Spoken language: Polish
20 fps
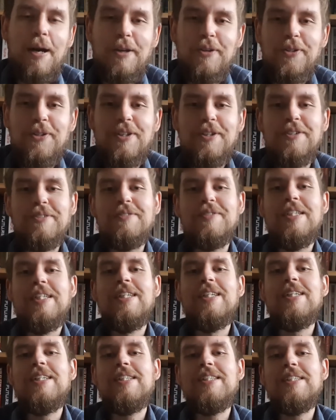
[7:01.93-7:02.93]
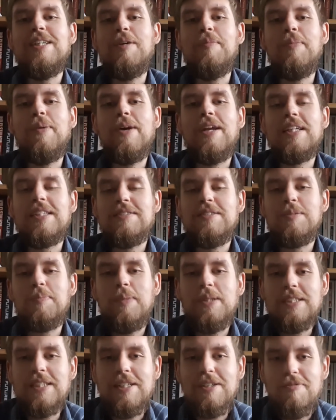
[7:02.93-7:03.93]
balują, oboje razem
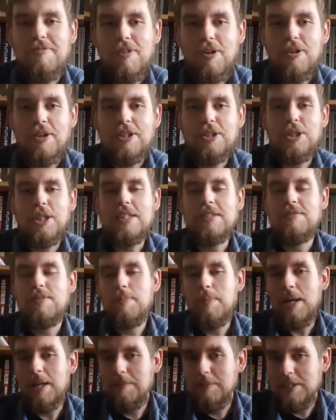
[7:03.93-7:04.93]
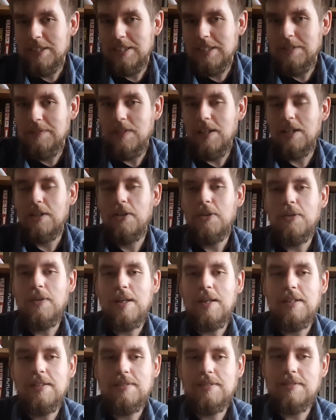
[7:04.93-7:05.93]
spędzają wolny czas w oparach między innymi alkoholu,
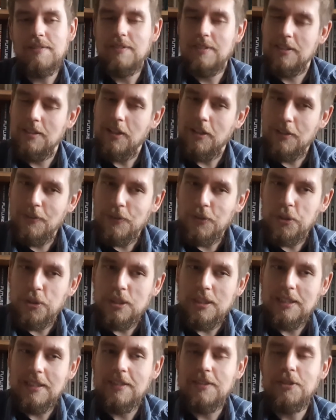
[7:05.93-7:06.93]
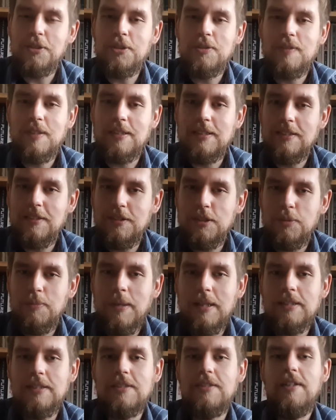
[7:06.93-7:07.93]
ale tworzy się z tego coś więcej, coś
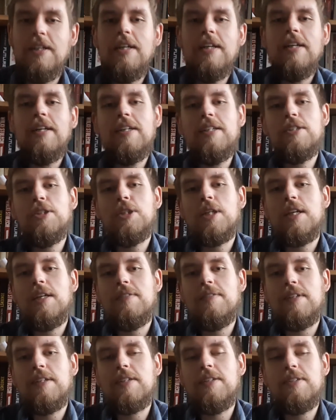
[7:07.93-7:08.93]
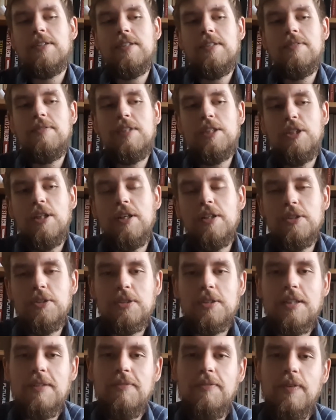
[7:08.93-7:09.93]
bardzo e, ciekawego. I jeżeli chodzi o
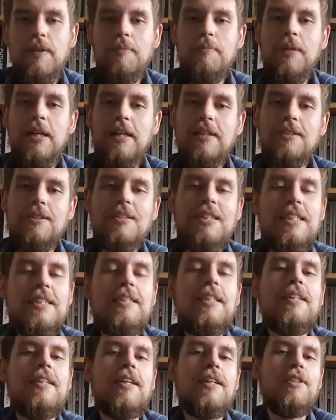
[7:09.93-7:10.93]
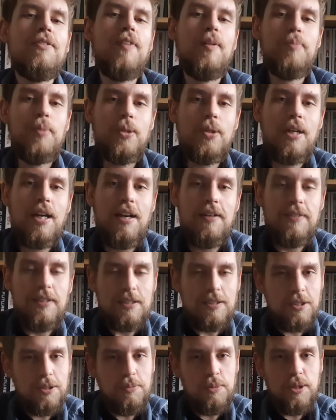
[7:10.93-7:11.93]
ten film, to nie jest standardowa biografia,
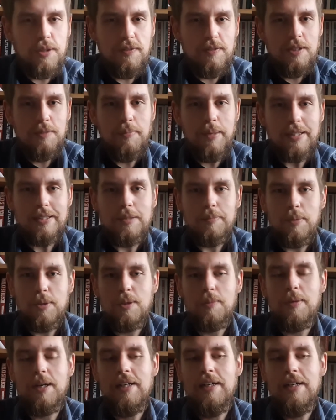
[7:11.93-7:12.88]
co mi się w nim bardzo podoba.